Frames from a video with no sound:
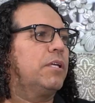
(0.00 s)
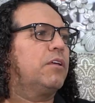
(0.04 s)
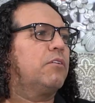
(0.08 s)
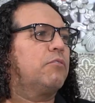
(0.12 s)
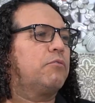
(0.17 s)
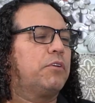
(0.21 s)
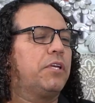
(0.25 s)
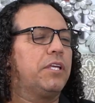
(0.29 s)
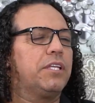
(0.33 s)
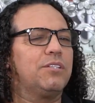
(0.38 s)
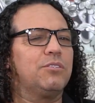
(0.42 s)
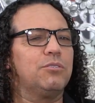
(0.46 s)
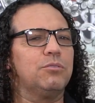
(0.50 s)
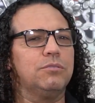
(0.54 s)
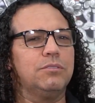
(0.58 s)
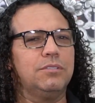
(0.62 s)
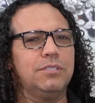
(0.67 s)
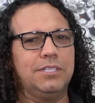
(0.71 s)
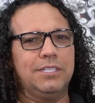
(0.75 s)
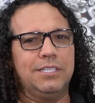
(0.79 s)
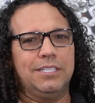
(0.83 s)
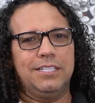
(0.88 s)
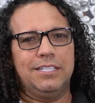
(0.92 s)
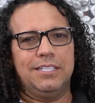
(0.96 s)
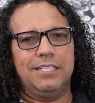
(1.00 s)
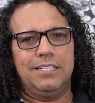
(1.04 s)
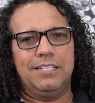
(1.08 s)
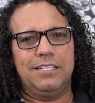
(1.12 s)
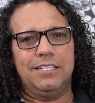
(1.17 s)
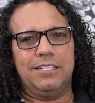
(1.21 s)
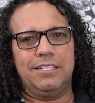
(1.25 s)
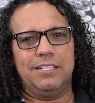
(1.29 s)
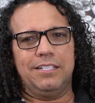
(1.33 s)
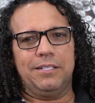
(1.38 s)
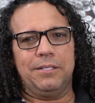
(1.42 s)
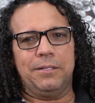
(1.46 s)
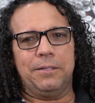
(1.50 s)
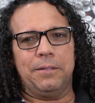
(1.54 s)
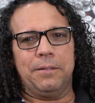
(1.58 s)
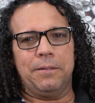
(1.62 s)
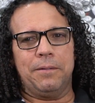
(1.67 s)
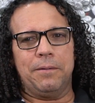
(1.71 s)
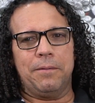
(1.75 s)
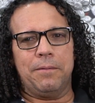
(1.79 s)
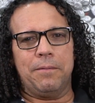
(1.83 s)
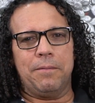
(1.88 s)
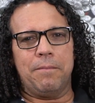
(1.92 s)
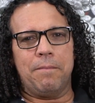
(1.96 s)
Me defiendo.
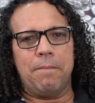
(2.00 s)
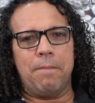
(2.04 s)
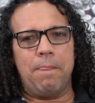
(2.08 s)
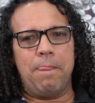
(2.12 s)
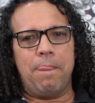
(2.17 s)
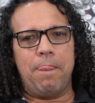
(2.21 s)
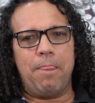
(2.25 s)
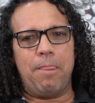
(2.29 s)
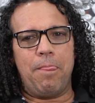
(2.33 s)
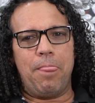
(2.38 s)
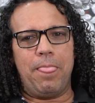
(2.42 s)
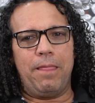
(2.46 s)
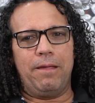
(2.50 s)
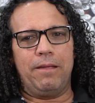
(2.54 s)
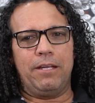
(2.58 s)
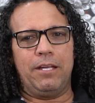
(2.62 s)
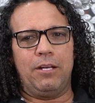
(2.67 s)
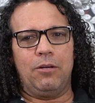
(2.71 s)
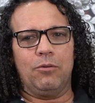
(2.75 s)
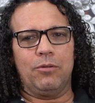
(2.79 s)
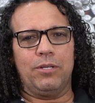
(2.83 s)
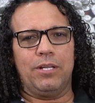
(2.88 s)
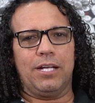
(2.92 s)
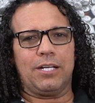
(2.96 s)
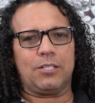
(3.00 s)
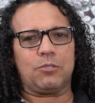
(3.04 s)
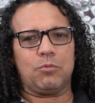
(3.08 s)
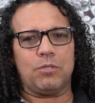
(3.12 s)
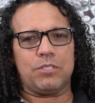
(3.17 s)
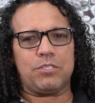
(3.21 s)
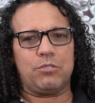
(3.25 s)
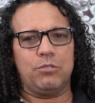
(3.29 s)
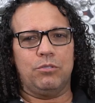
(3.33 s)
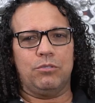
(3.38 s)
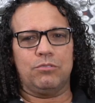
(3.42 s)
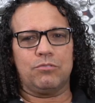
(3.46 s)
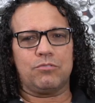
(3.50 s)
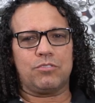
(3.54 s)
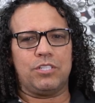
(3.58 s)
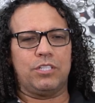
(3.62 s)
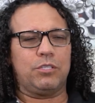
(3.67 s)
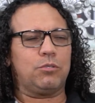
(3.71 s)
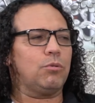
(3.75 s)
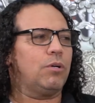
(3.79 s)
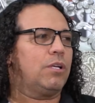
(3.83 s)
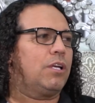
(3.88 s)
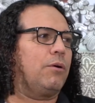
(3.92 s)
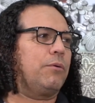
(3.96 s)
Eh, y lo de la actuación
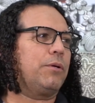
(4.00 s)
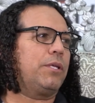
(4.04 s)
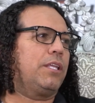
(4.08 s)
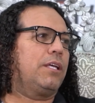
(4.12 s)
sí toda la